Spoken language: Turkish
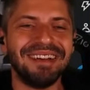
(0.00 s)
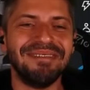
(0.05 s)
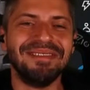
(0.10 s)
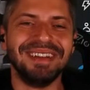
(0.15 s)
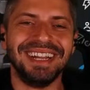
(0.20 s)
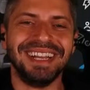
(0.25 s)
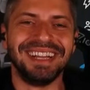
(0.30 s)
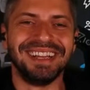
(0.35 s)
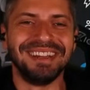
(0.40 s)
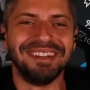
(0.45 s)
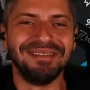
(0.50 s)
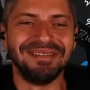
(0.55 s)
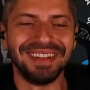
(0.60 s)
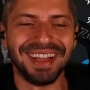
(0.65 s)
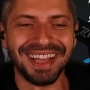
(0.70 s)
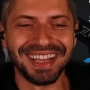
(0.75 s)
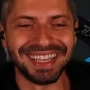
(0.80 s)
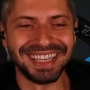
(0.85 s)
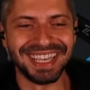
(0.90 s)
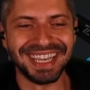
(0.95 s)
ama ne
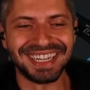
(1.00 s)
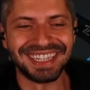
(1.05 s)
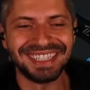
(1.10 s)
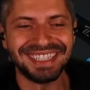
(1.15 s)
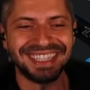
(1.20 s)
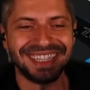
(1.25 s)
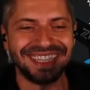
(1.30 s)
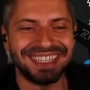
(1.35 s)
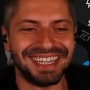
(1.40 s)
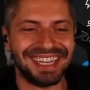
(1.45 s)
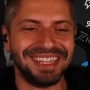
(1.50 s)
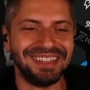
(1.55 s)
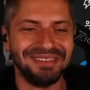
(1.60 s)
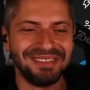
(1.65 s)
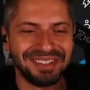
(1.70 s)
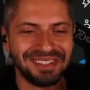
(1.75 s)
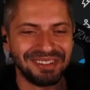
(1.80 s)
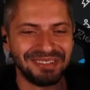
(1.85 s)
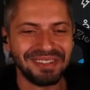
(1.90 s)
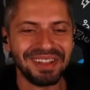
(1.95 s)
Geri zekalı
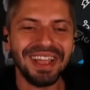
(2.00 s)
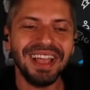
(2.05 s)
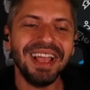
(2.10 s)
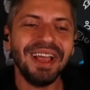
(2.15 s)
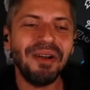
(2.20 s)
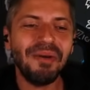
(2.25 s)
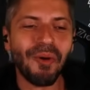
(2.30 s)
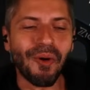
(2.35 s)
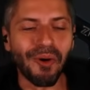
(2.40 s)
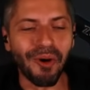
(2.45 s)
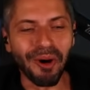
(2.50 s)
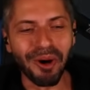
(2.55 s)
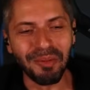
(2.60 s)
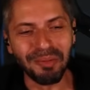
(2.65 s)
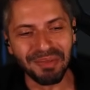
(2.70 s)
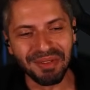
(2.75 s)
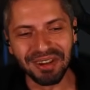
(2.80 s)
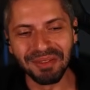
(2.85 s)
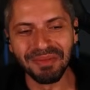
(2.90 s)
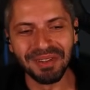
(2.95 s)
bir kulüp.
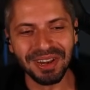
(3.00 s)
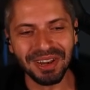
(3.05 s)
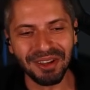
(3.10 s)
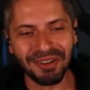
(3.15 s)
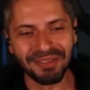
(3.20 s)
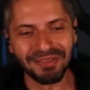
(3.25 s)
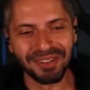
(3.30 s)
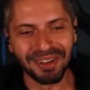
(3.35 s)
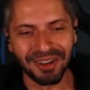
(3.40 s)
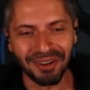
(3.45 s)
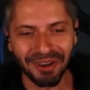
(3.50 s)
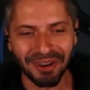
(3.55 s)
11 hocam, milyon değil.